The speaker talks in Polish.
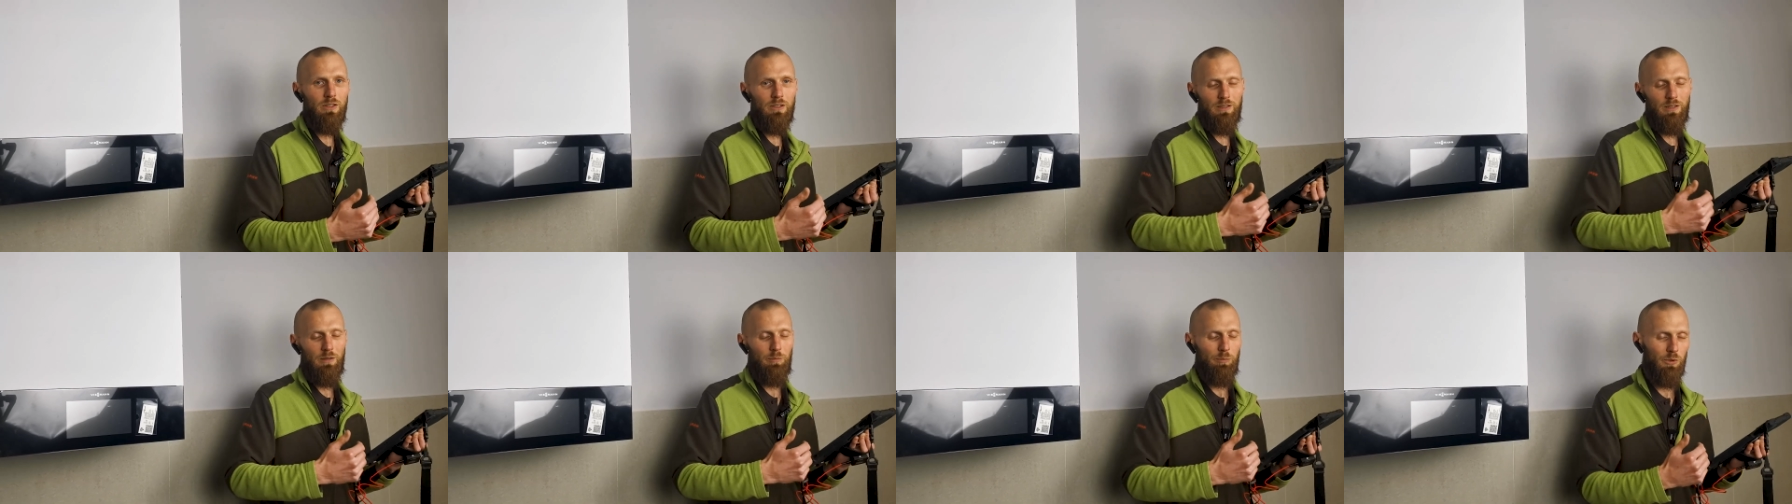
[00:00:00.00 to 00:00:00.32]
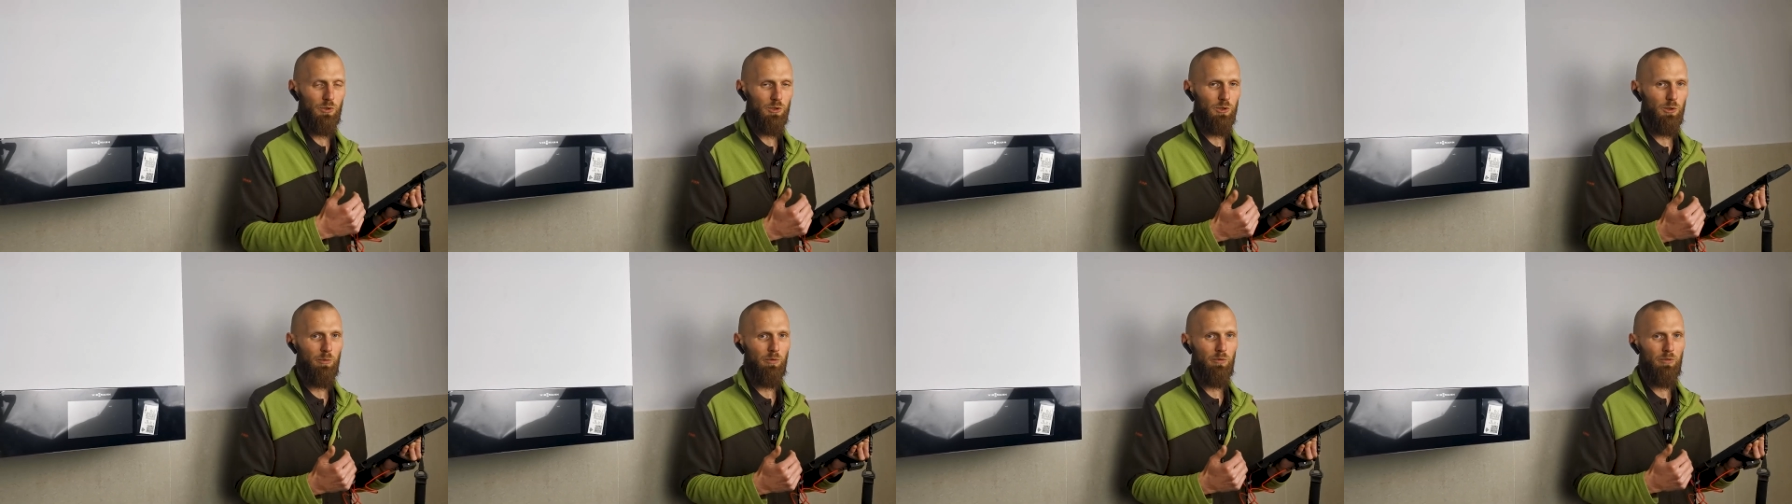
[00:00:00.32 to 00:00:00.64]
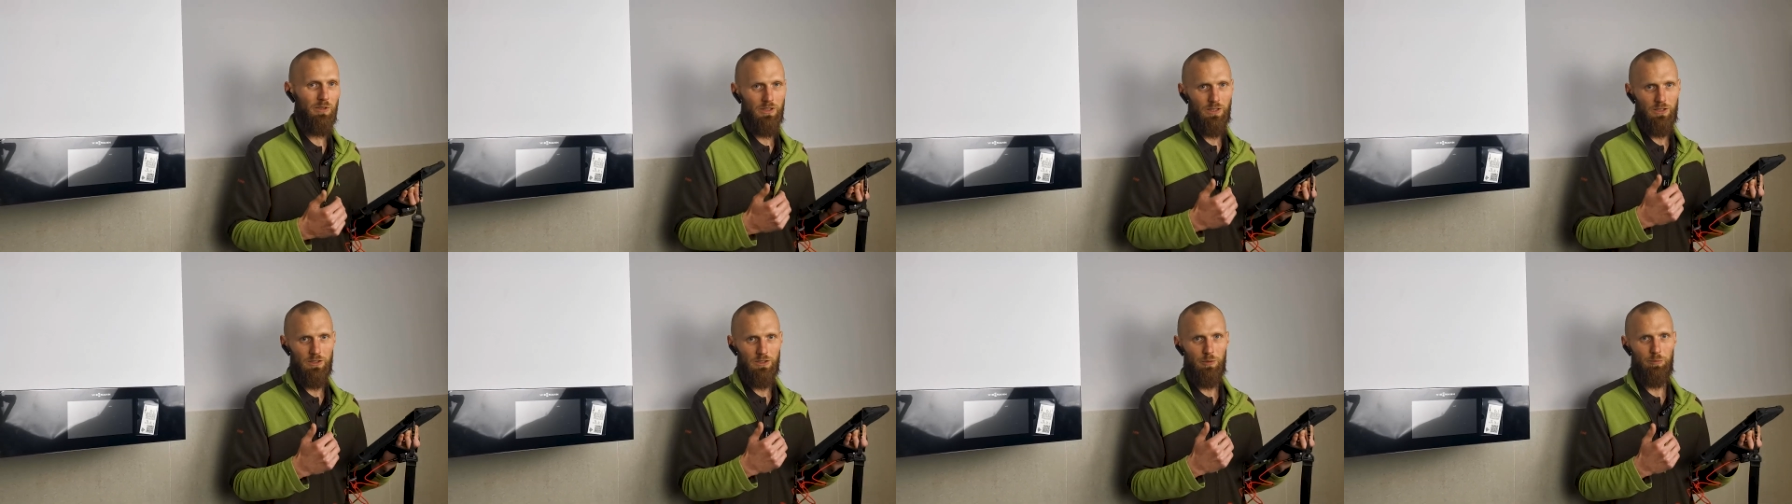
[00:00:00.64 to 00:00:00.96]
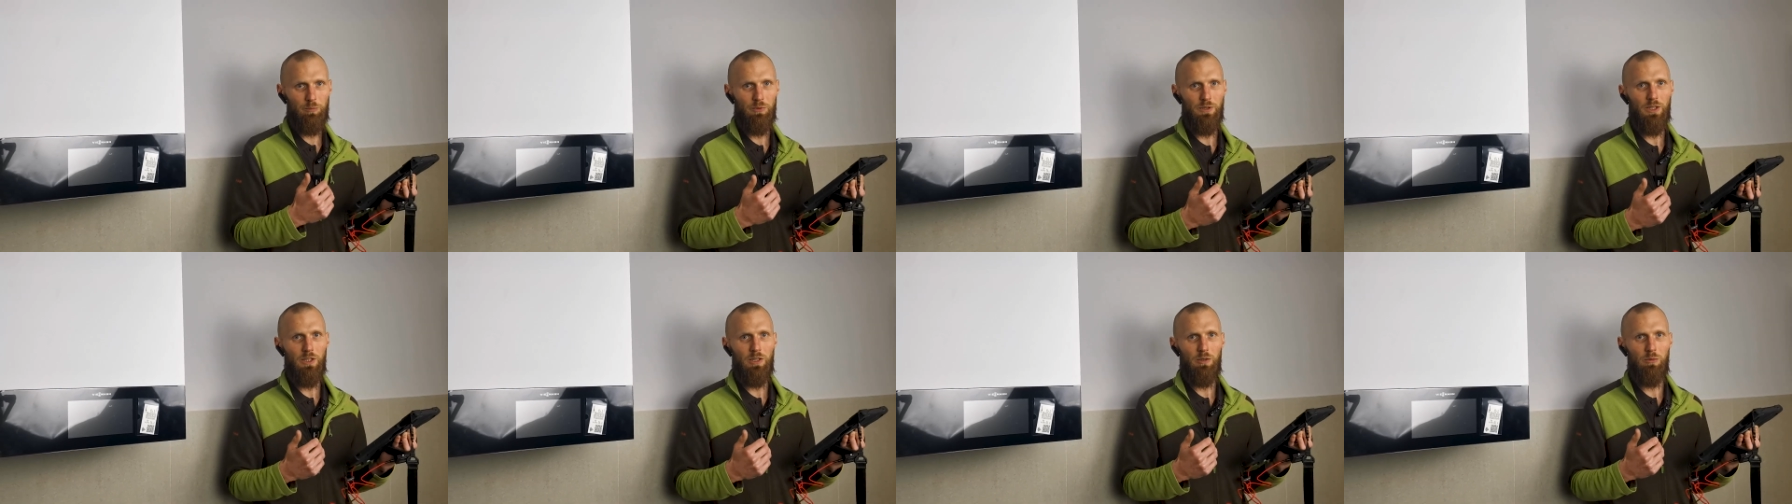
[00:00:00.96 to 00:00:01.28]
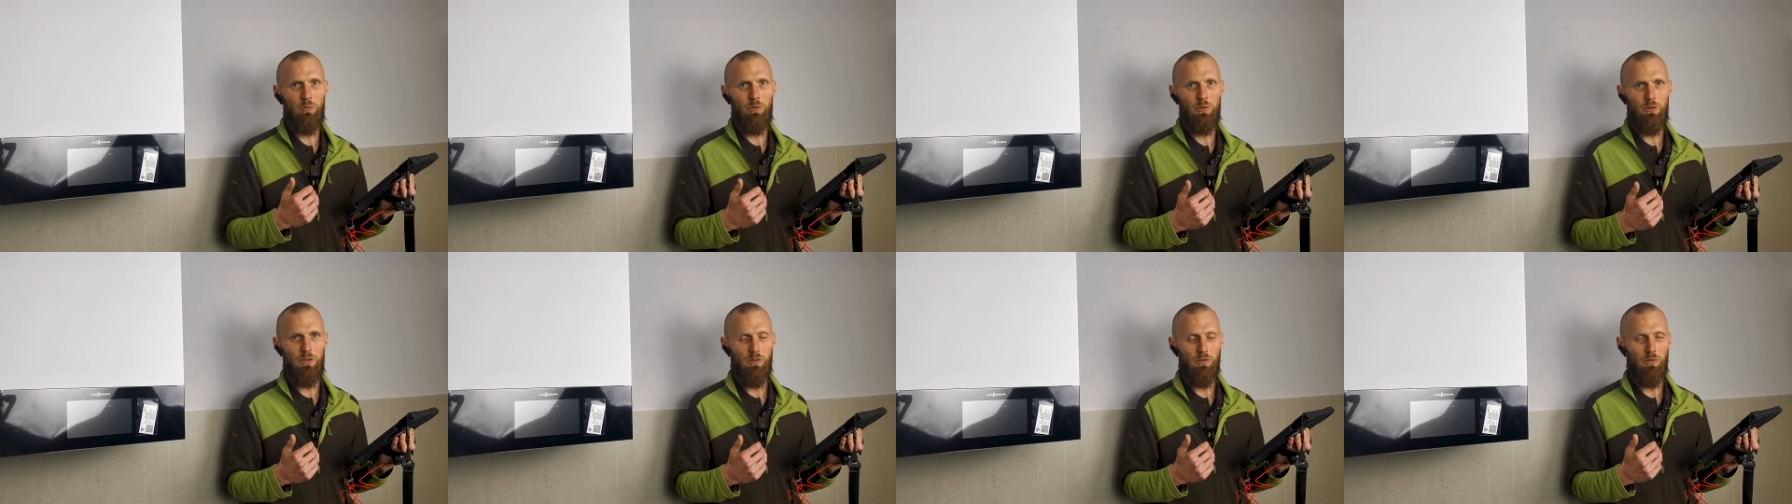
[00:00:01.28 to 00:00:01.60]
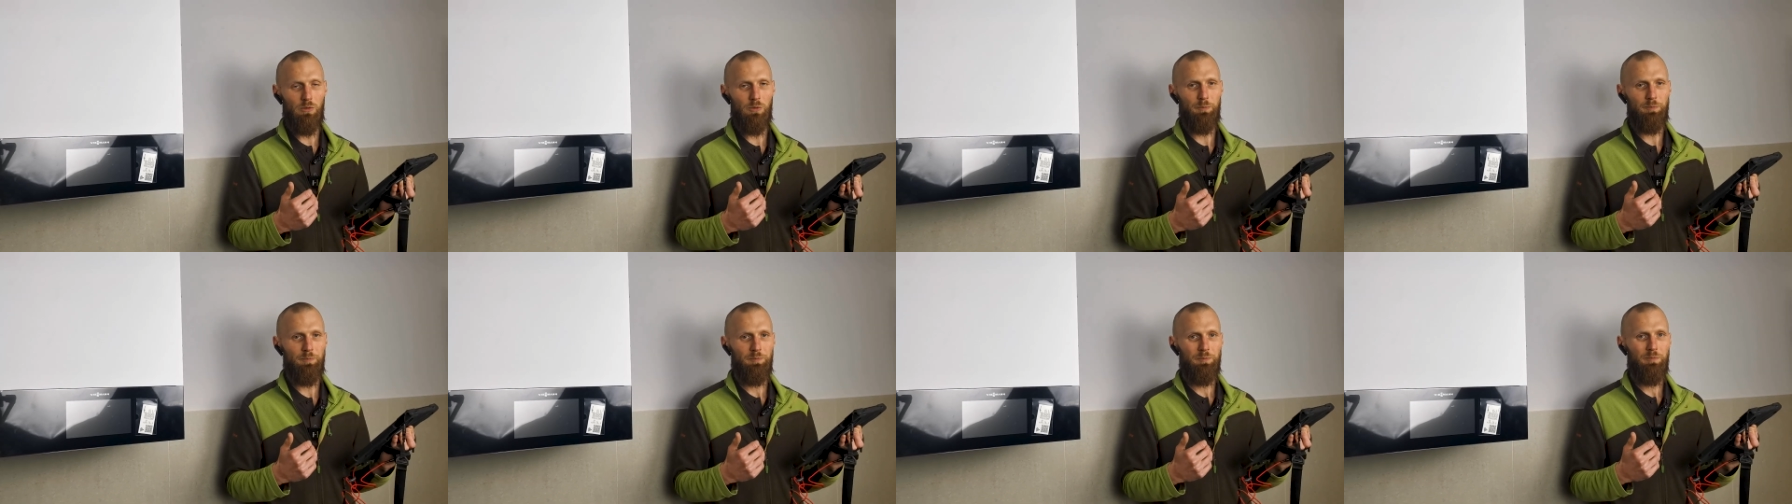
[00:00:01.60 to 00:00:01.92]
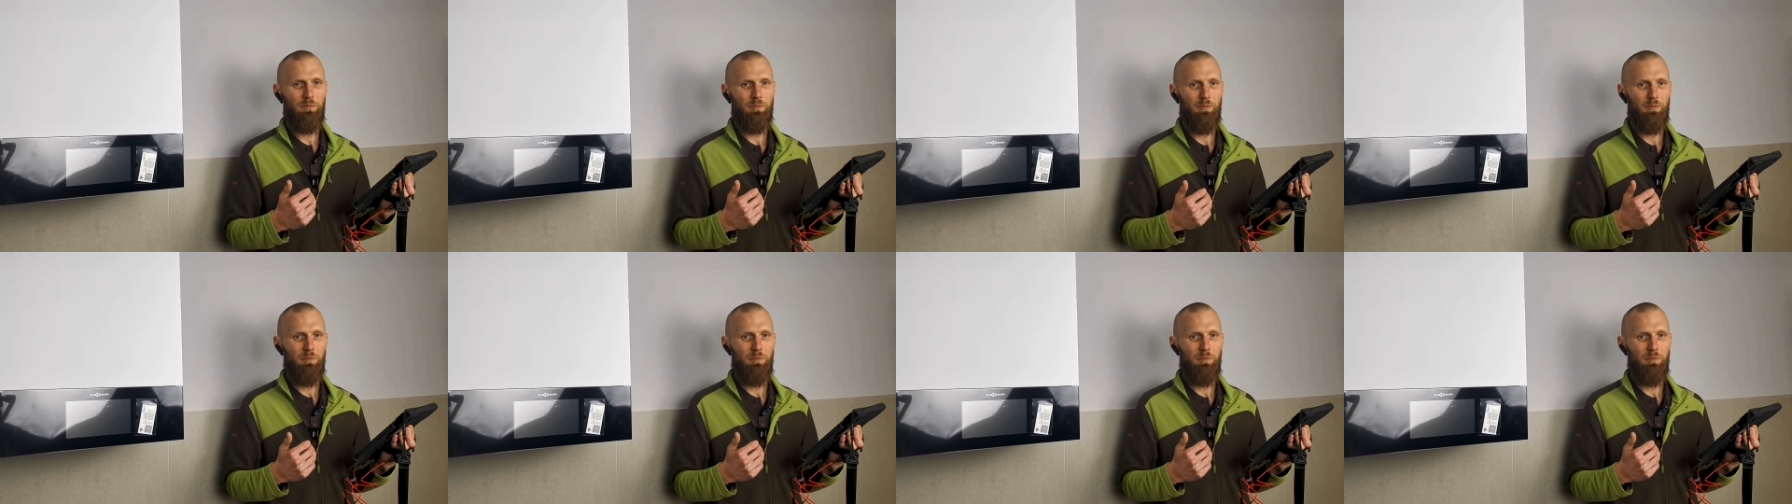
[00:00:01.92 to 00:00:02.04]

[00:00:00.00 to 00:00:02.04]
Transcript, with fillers: do zapotrzebowania cieplnego budynku.